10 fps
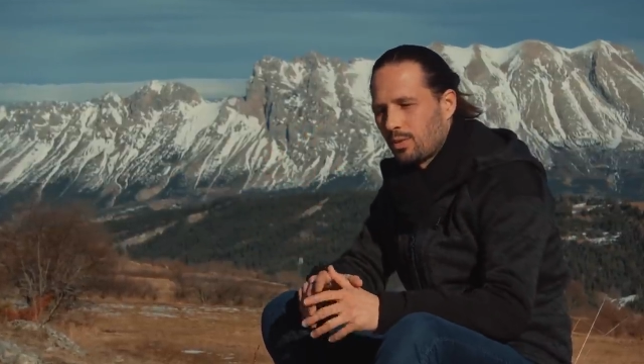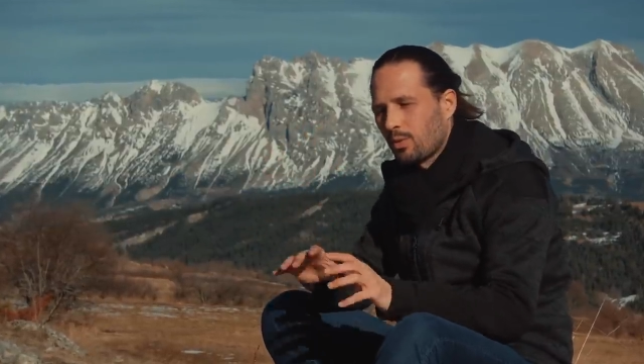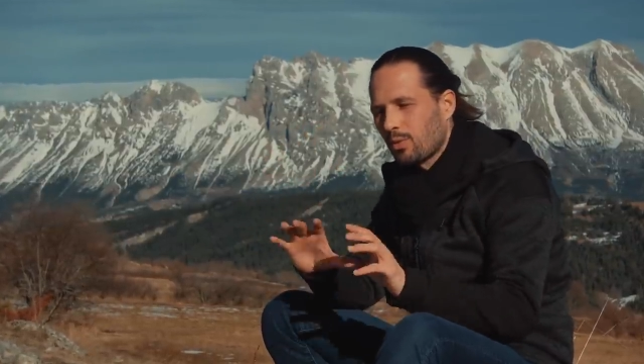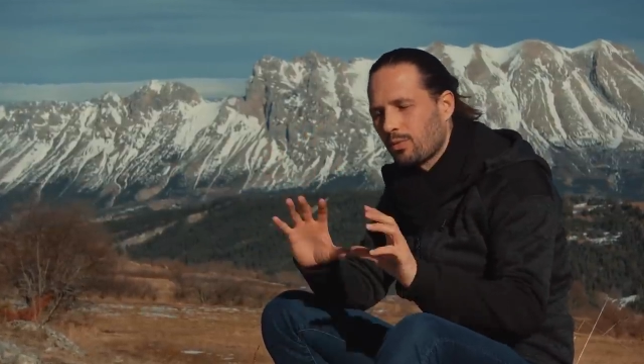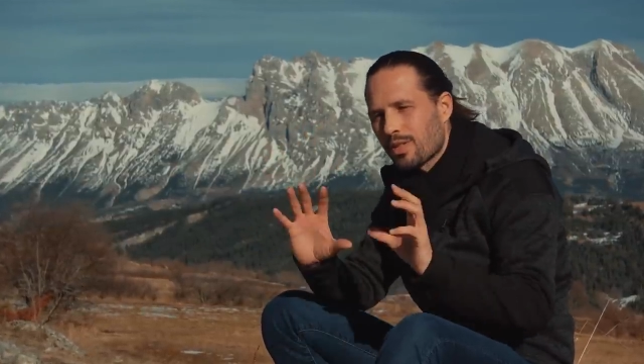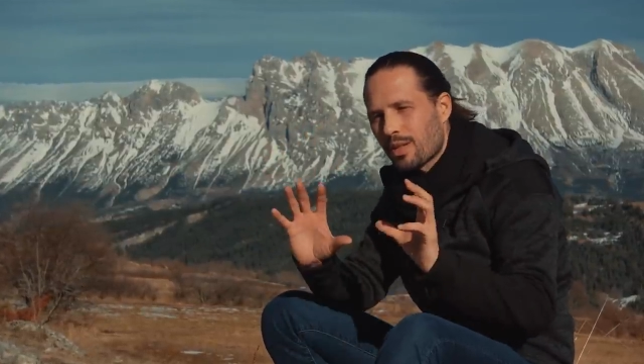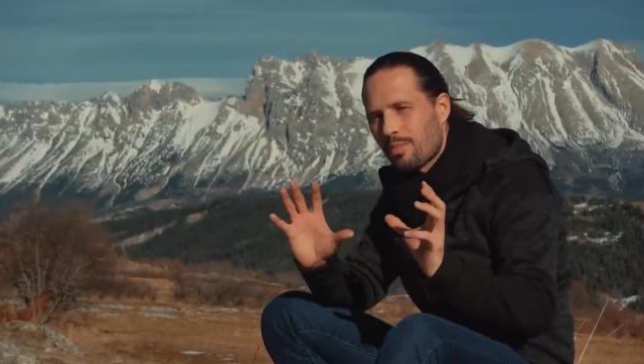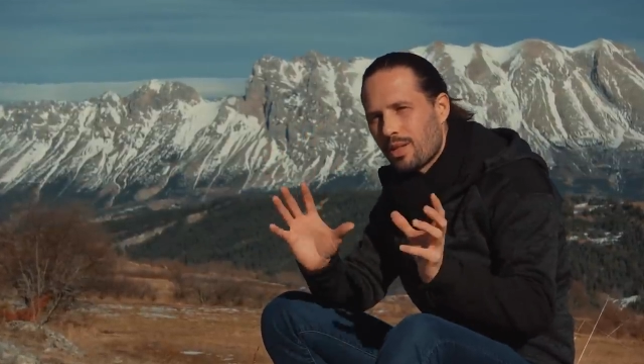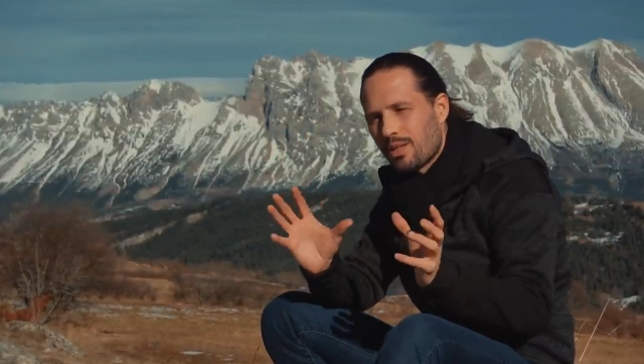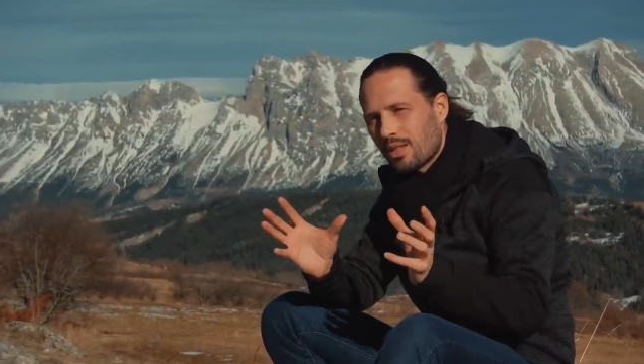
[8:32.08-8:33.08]
Je me retrouve dans un
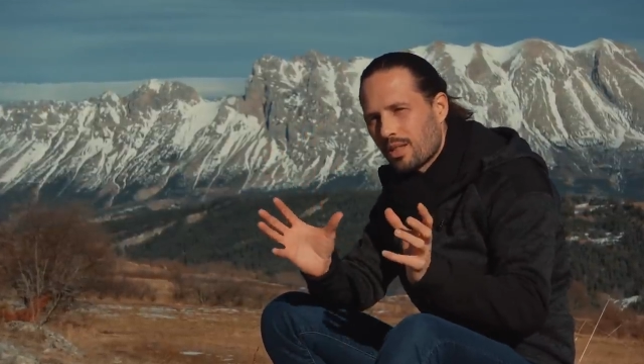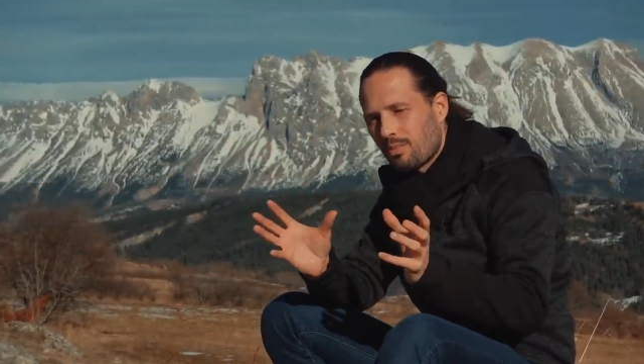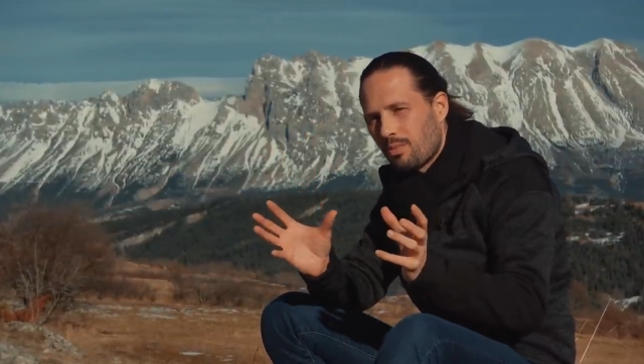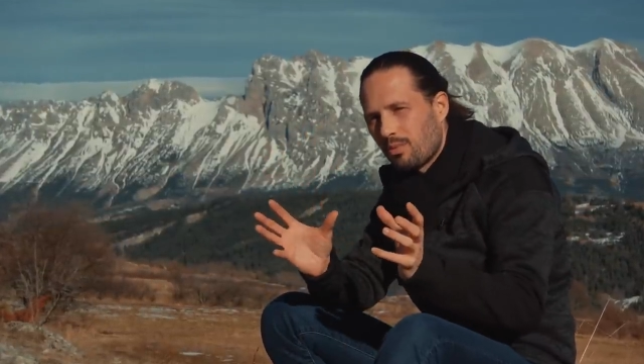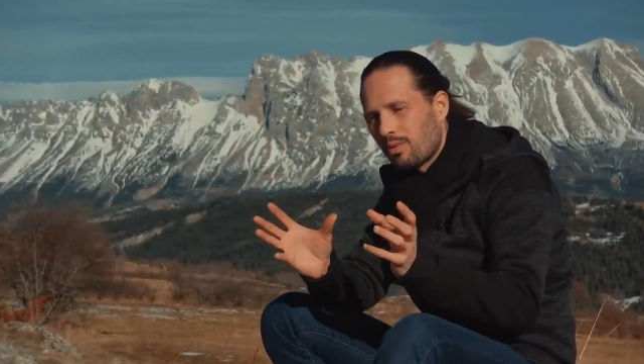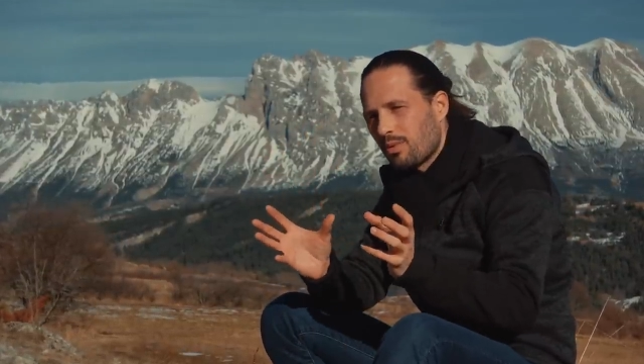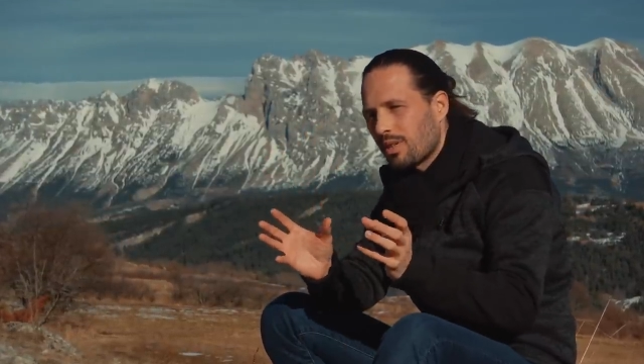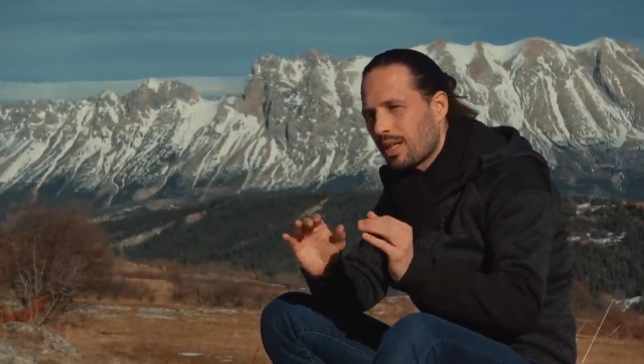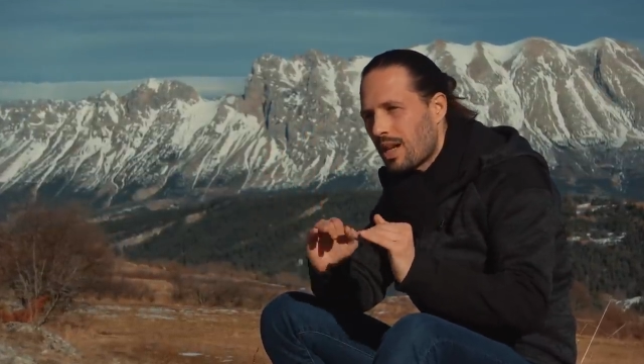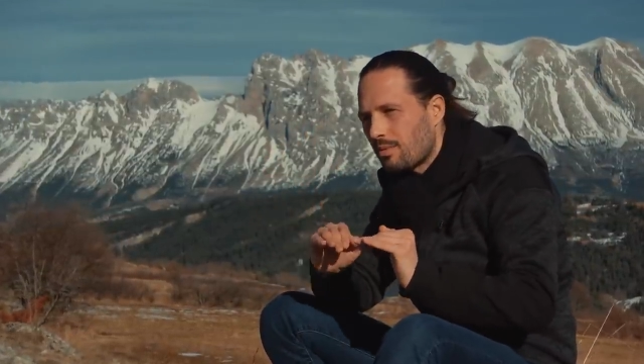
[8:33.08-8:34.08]
paysage qui est plutôt
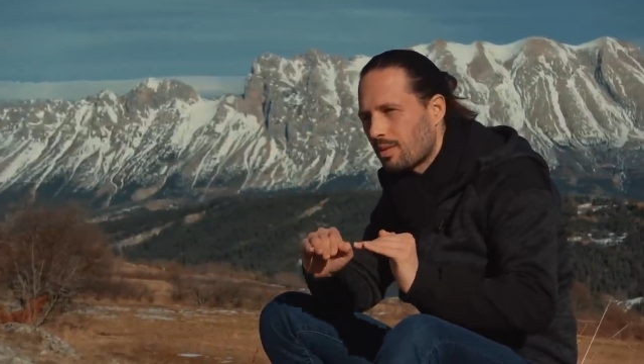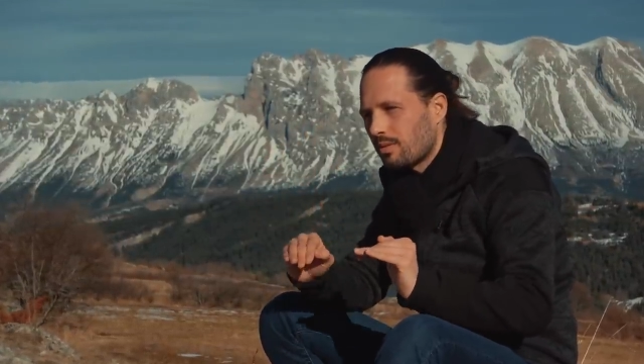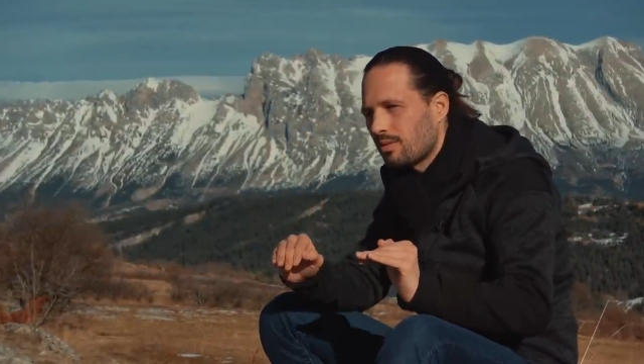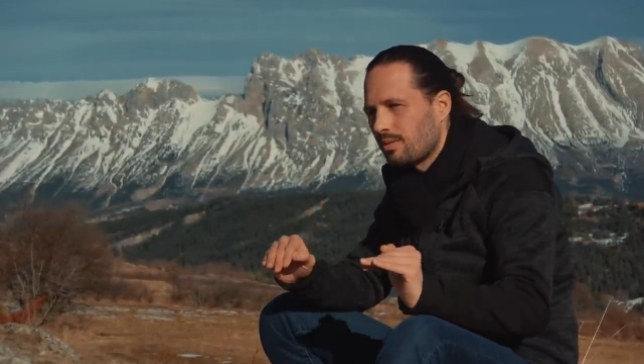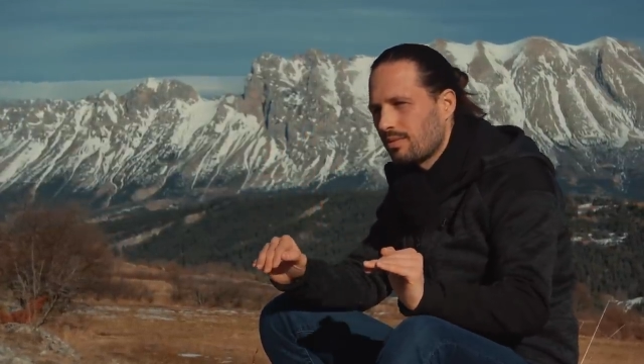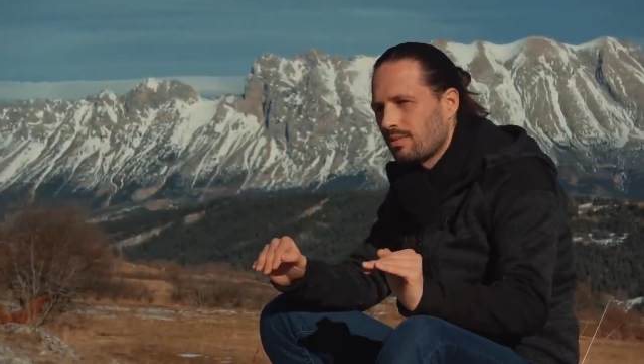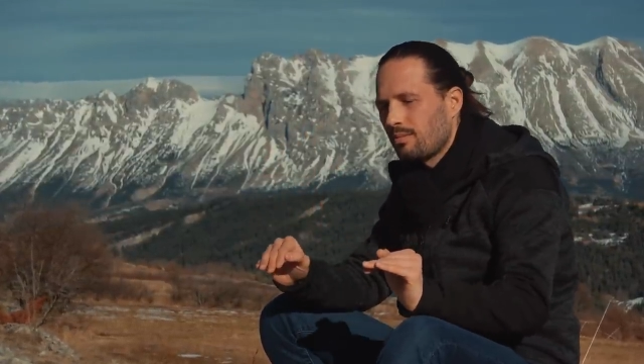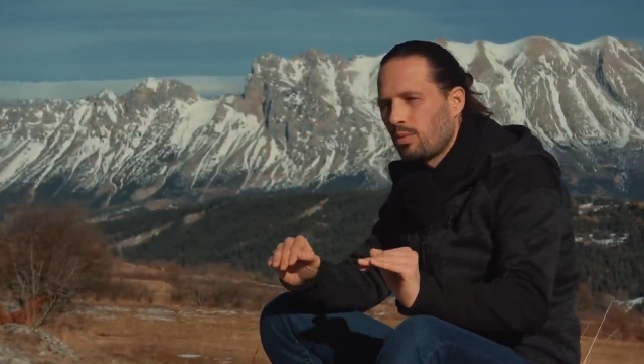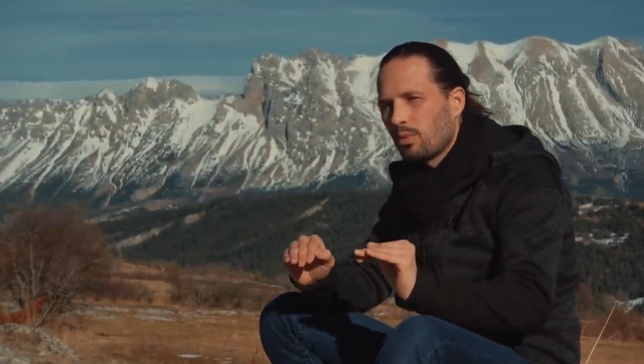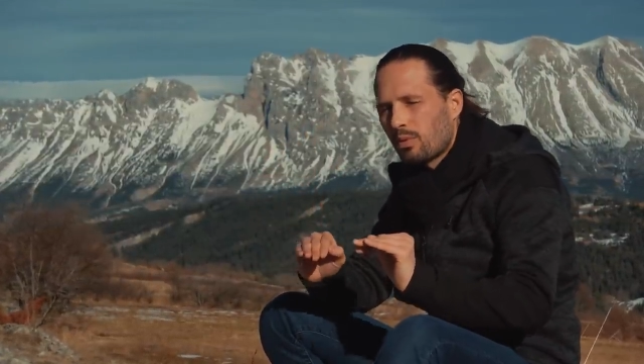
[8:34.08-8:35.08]
calme,
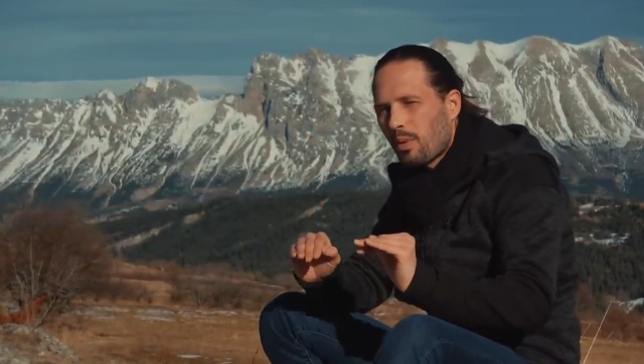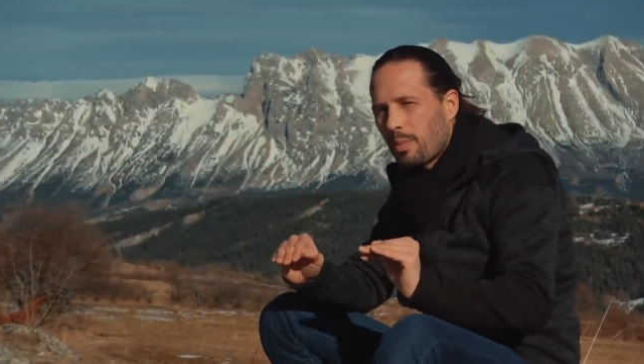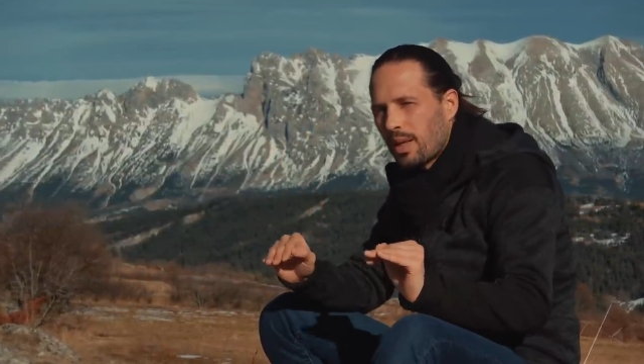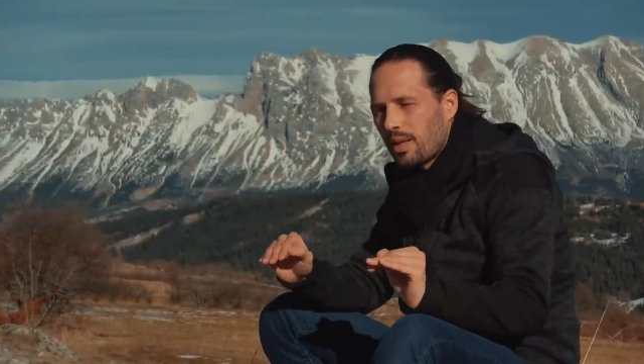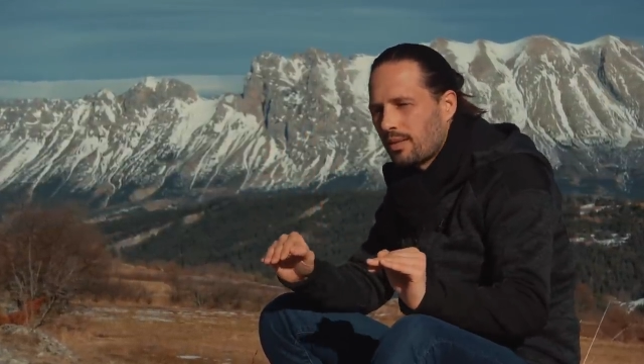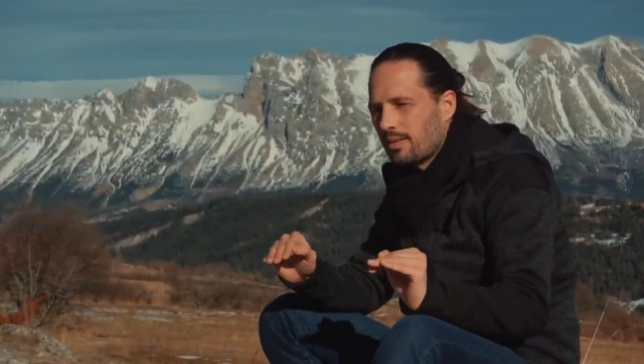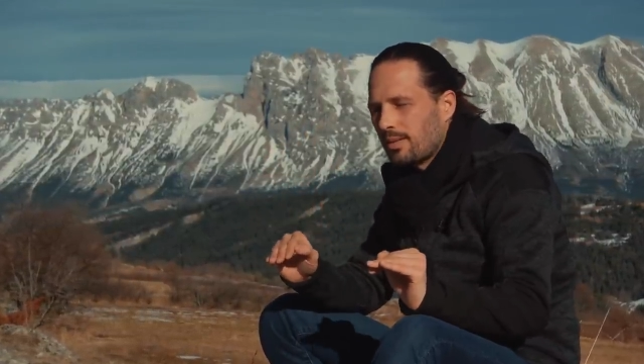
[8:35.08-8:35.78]
plutôt tempéré.